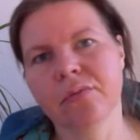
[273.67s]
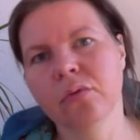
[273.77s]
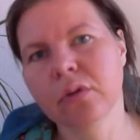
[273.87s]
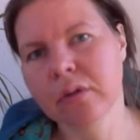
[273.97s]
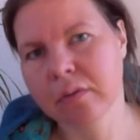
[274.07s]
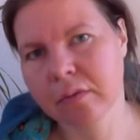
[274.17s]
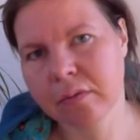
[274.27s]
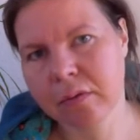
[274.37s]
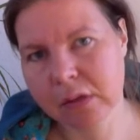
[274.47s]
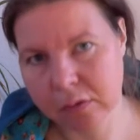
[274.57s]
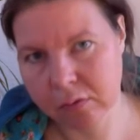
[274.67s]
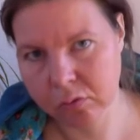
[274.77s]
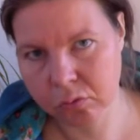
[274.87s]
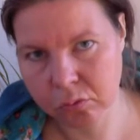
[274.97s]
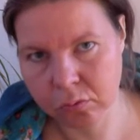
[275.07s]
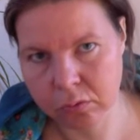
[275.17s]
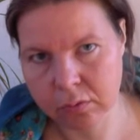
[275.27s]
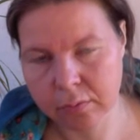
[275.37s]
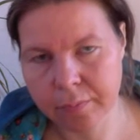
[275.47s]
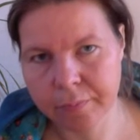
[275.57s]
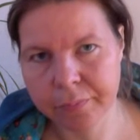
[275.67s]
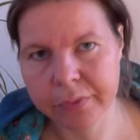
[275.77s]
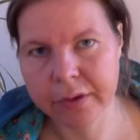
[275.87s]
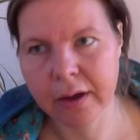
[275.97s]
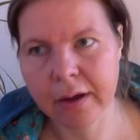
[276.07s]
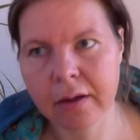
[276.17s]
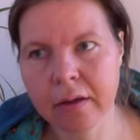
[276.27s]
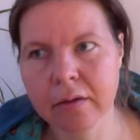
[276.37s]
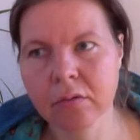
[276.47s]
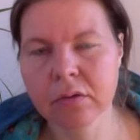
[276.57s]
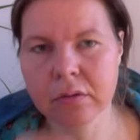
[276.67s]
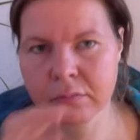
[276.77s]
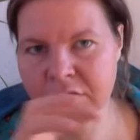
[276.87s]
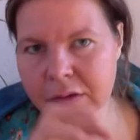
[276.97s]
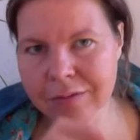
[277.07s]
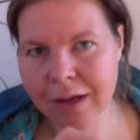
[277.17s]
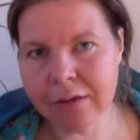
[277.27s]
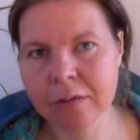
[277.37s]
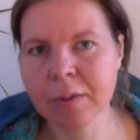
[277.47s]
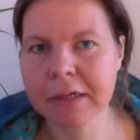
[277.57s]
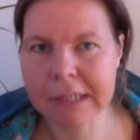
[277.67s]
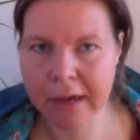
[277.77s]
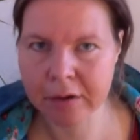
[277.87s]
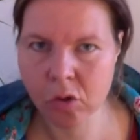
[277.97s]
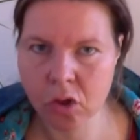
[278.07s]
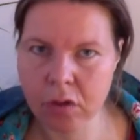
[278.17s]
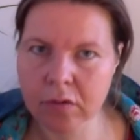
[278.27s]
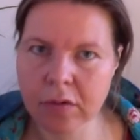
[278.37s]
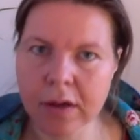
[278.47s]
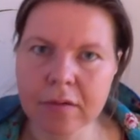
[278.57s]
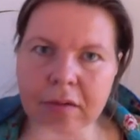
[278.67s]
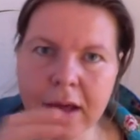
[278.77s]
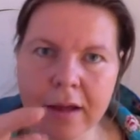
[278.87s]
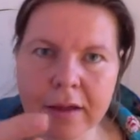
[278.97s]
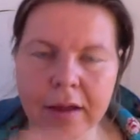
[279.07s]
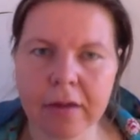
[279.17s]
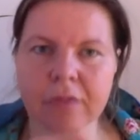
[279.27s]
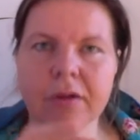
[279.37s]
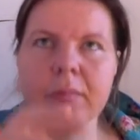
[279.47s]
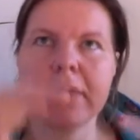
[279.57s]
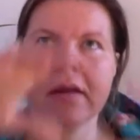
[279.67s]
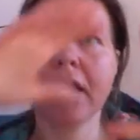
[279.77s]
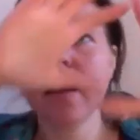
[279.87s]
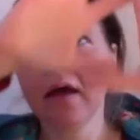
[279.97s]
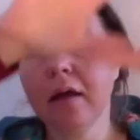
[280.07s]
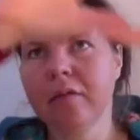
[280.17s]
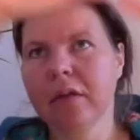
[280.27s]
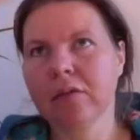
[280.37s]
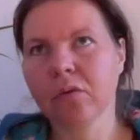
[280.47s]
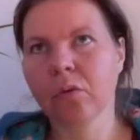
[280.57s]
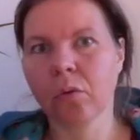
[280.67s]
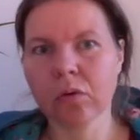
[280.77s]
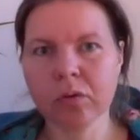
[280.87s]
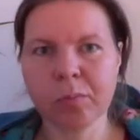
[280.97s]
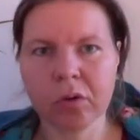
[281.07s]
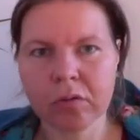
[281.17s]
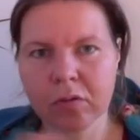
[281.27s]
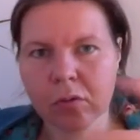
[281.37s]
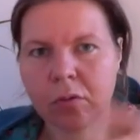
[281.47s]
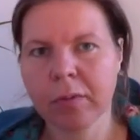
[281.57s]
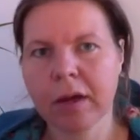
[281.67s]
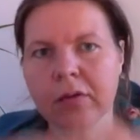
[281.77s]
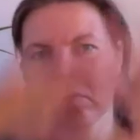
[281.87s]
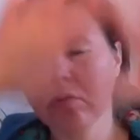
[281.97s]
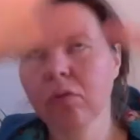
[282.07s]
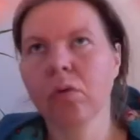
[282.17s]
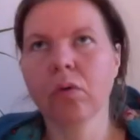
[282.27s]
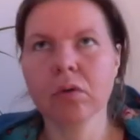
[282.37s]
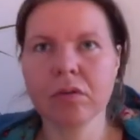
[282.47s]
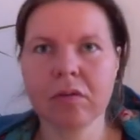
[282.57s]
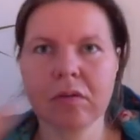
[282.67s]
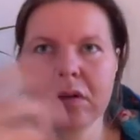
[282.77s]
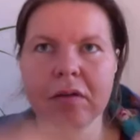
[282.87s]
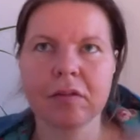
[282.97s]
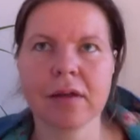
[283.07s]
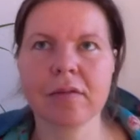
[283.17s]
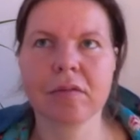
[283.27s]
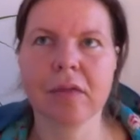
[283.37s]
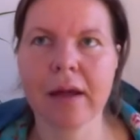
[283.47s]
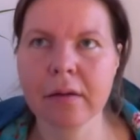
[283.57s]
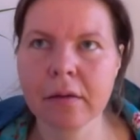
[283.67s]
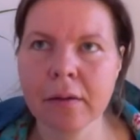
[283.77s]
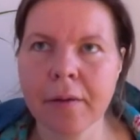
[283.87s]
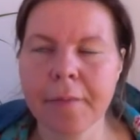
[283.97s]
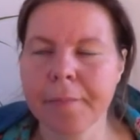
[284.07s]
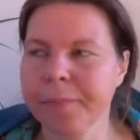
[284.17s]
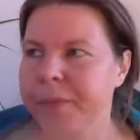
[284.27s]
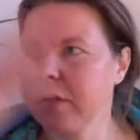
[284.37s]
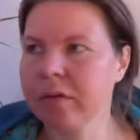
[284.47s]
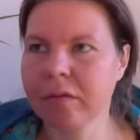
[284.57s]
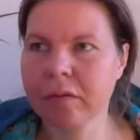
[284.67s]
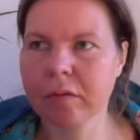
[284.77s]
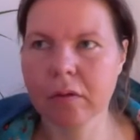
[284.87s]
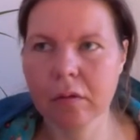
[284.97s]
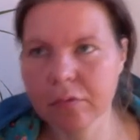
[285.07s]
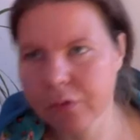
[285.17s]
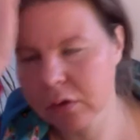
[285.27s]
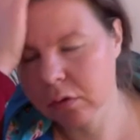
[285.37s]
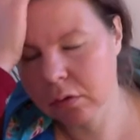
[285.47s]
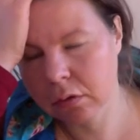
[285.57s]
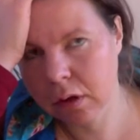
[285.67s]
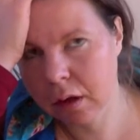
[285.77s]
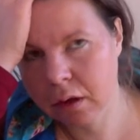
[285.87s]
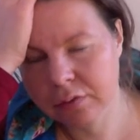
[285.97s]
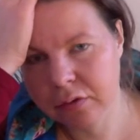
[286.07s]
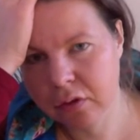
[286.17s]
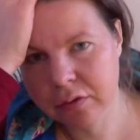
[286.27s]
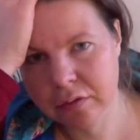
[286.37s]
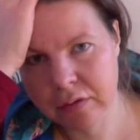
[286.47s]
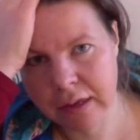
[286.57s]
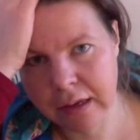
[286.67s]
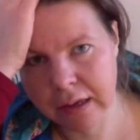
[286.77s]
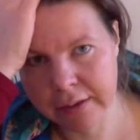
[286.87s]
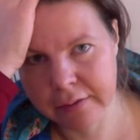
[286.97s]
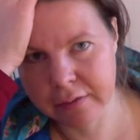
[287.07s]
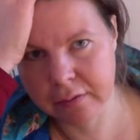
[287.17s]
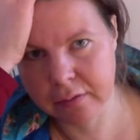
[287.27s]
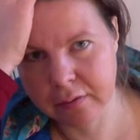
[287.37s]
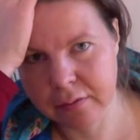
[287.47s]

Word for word: ist es halt auch gut, jeden Tag etwas für dieses Ziel zu tun. Ja, und wie gesagt, lieber kleine Schritte als gar keine. Wenn man sich so große Portionen macht und so große Ziele setzt, dann